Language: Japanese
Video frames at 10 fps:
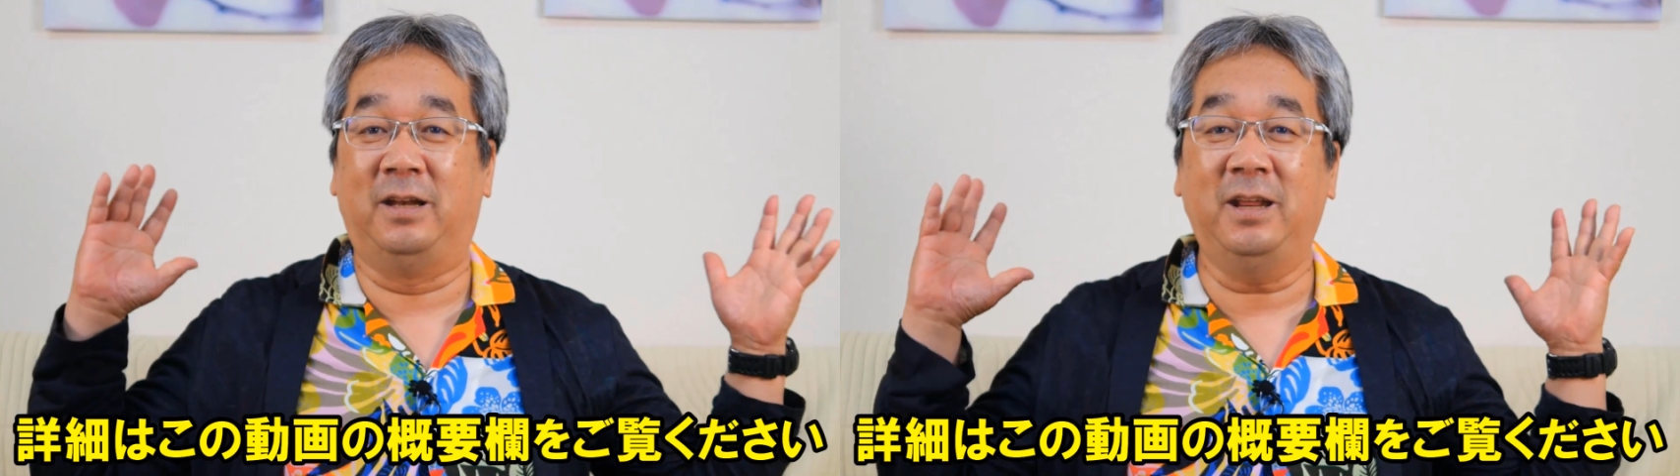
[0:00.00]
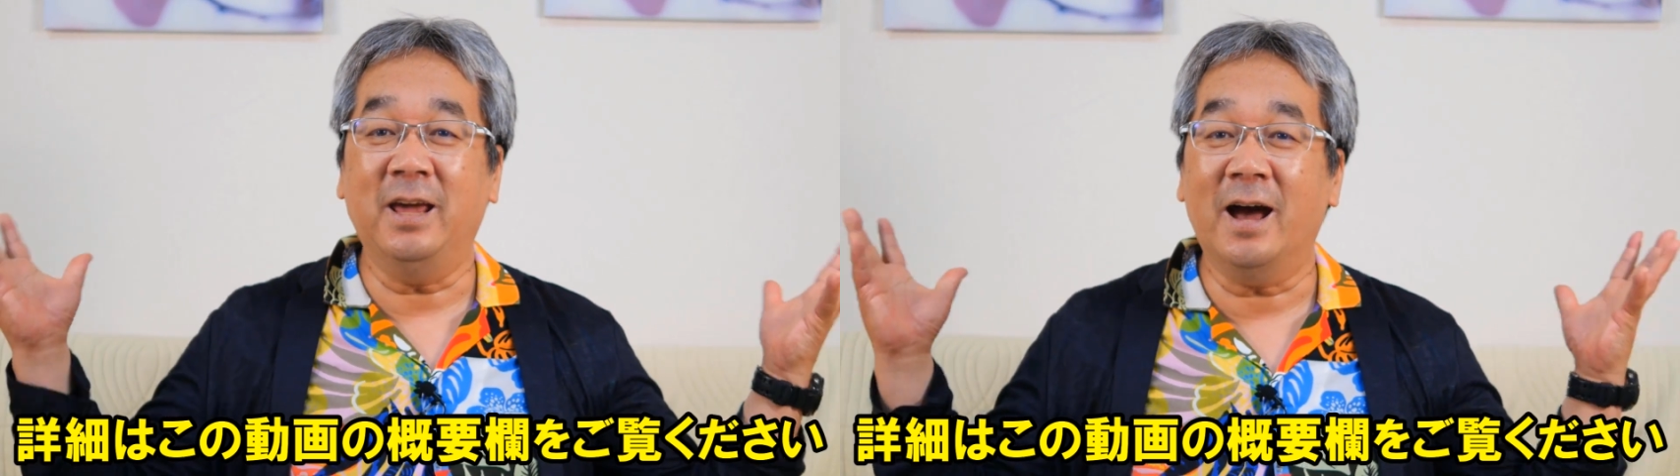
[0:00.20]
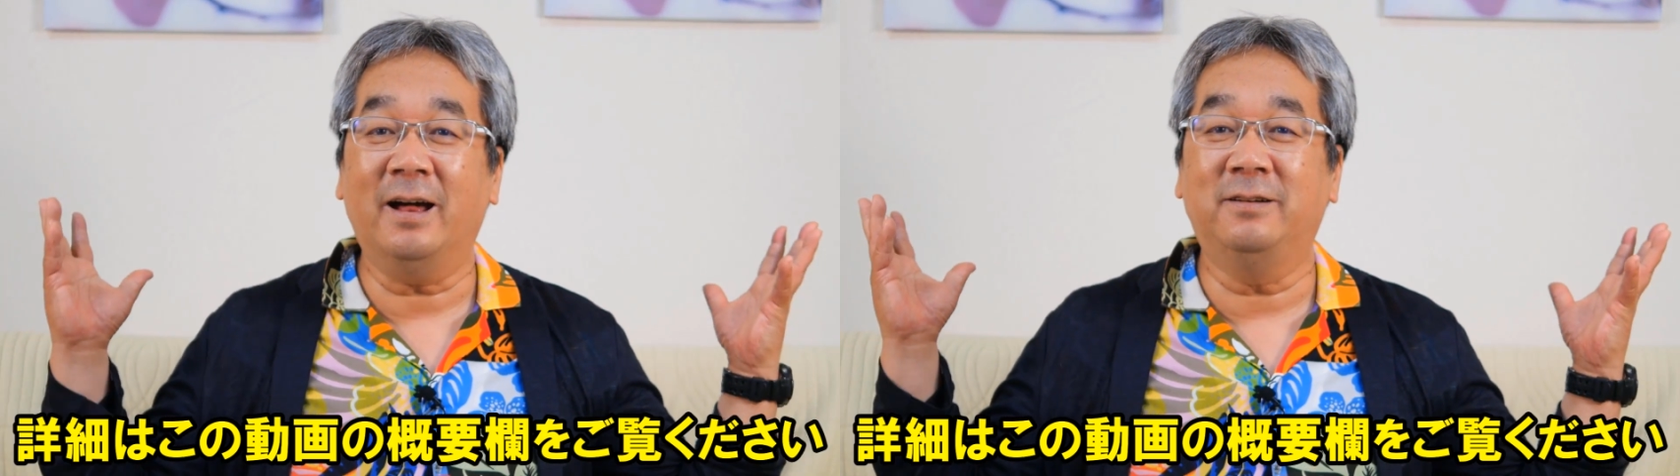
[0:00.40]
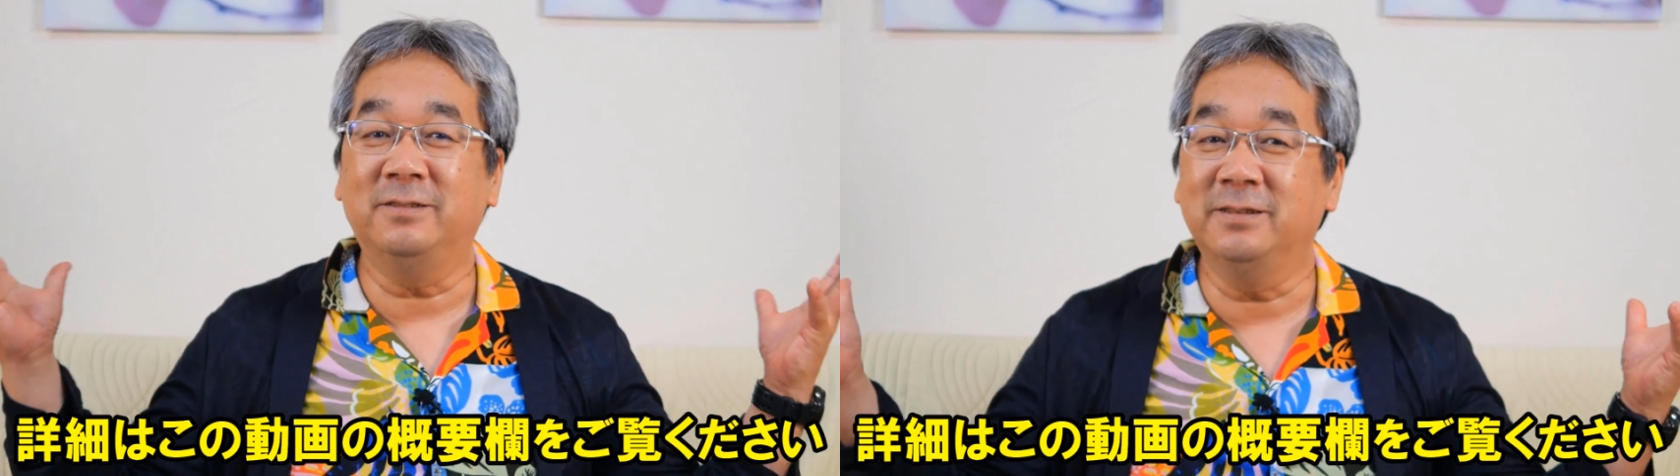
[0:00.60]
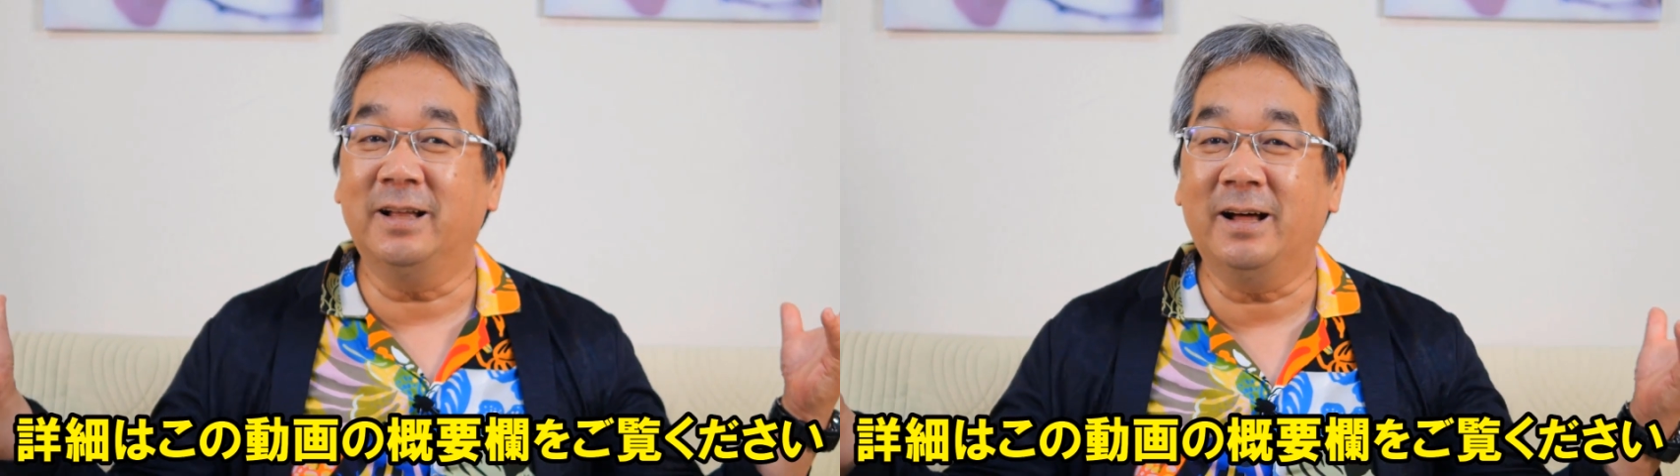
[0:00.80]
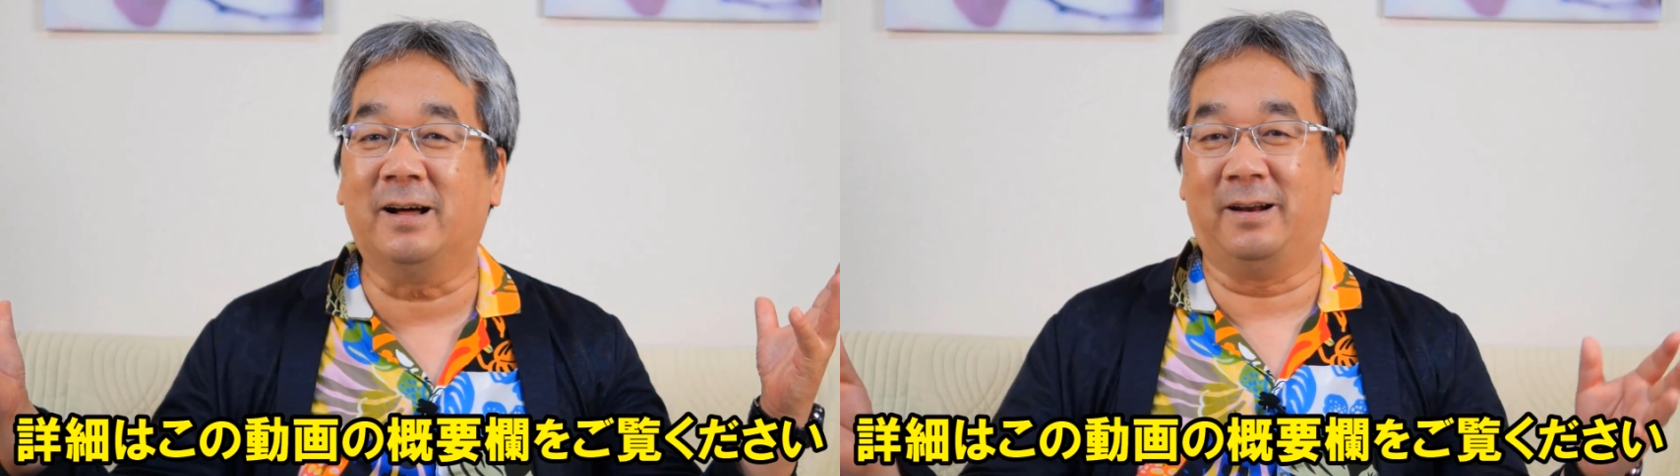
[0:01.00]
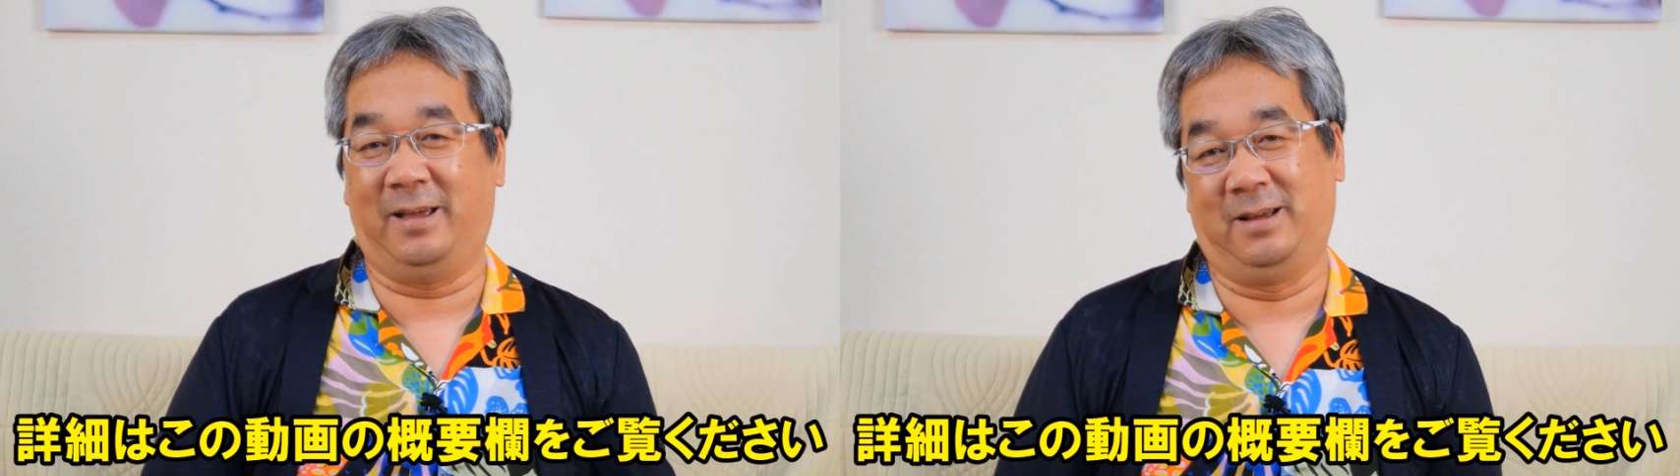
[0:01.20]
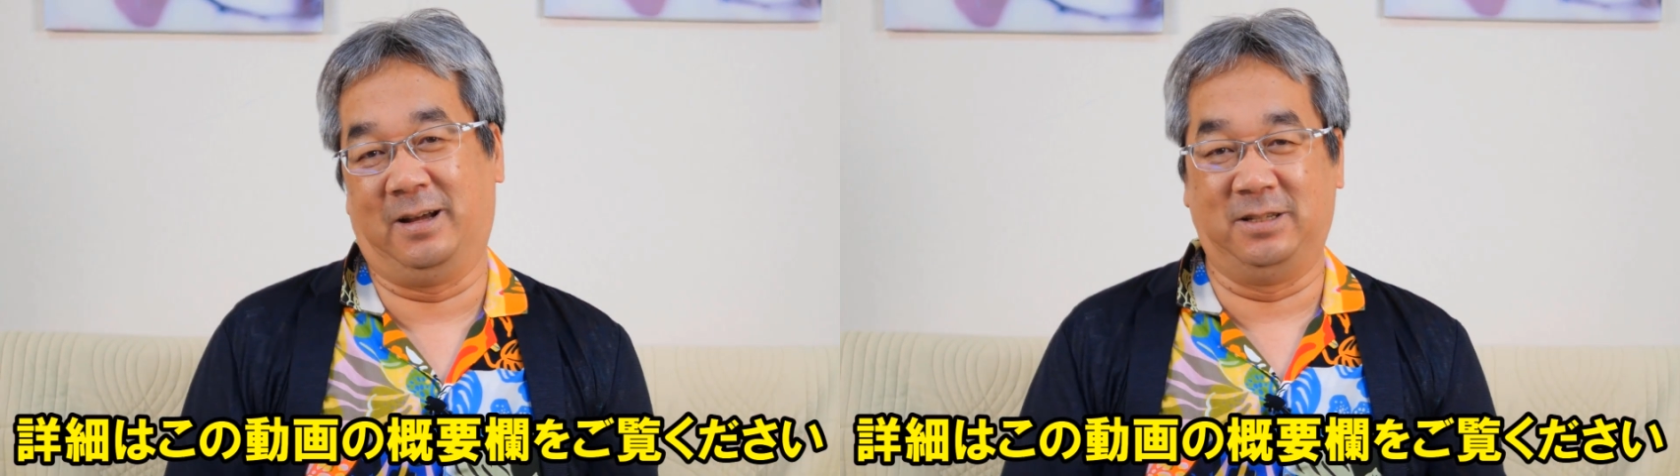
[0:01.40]
リアルな
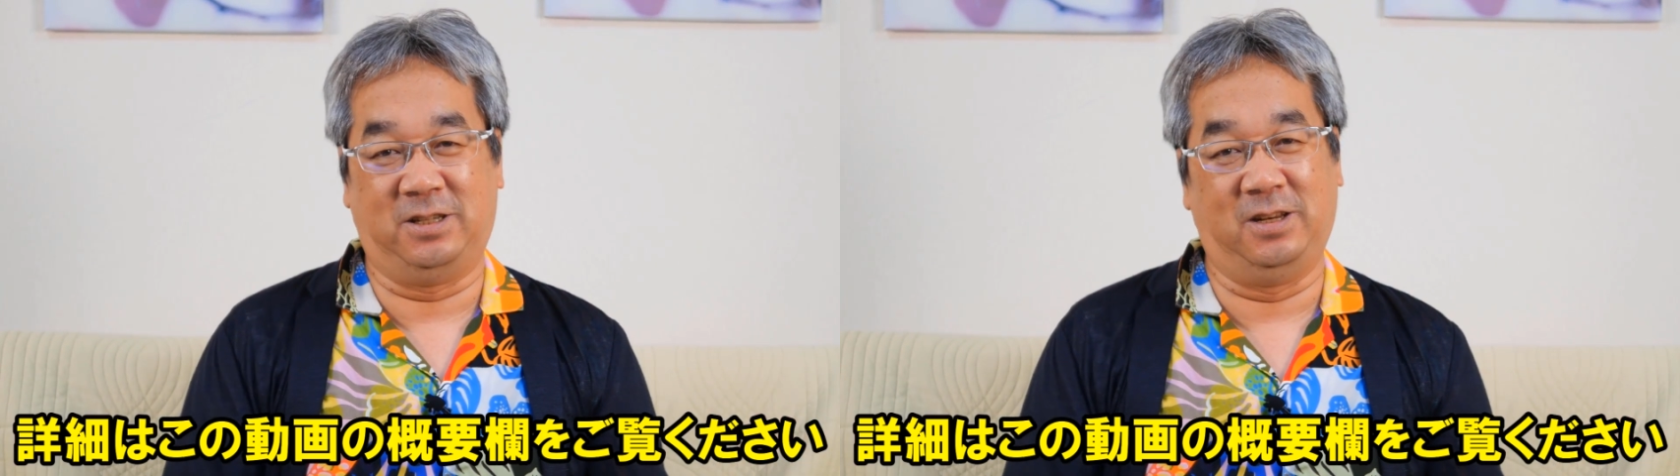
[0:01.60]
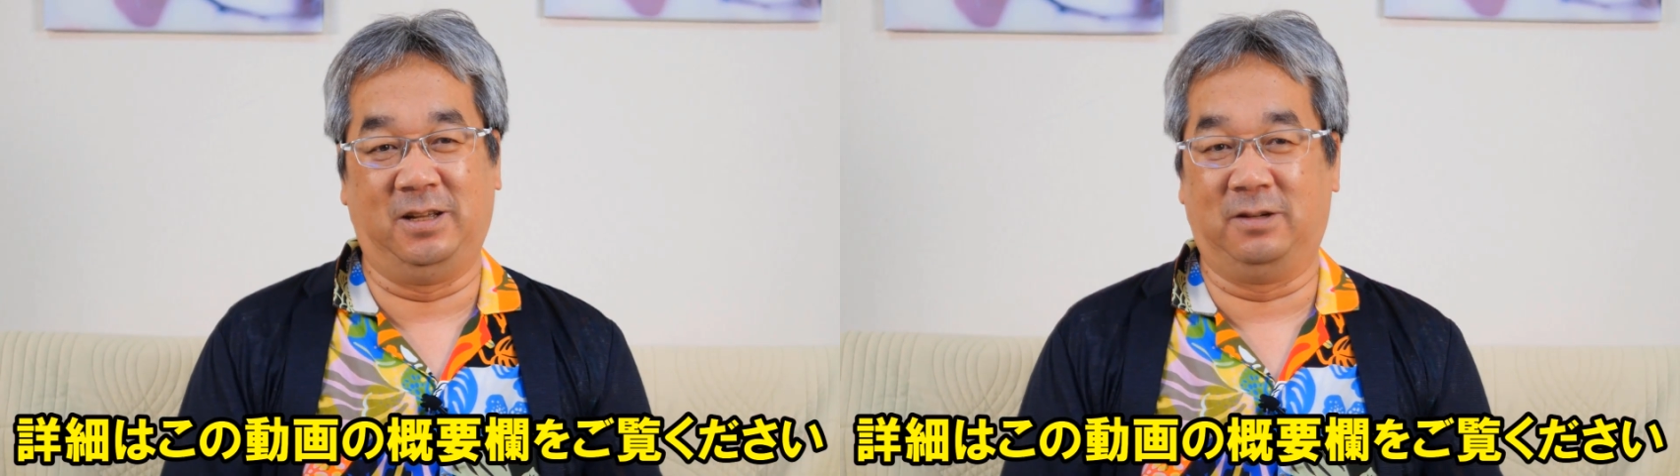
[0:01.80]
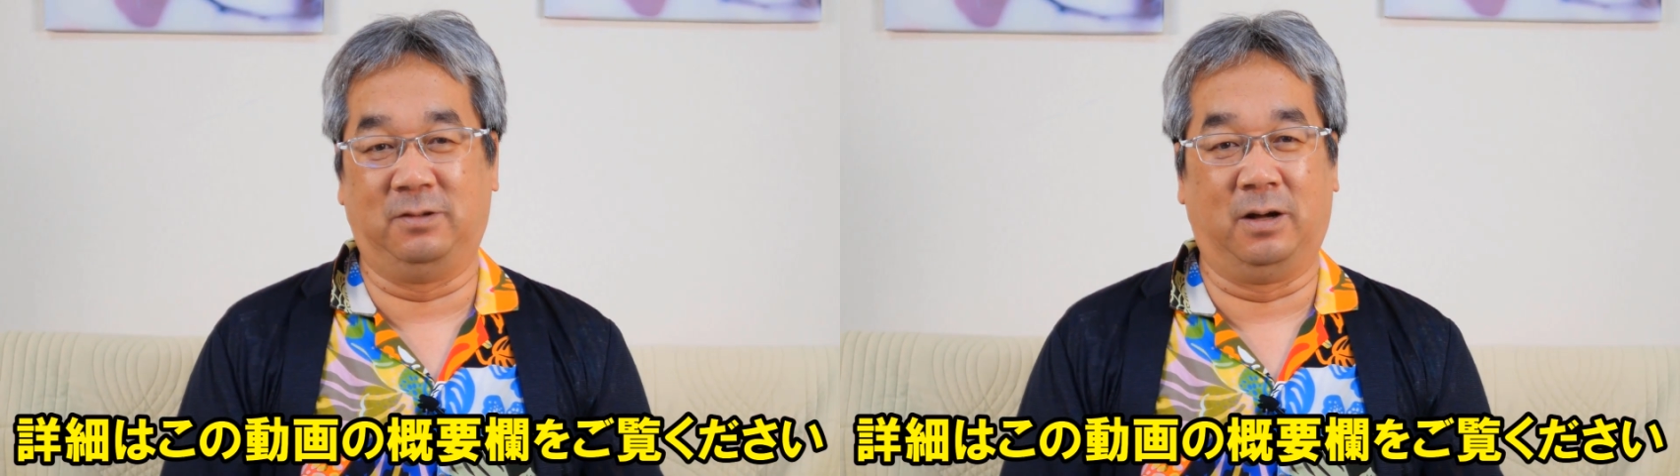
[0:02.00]
恋愛心理学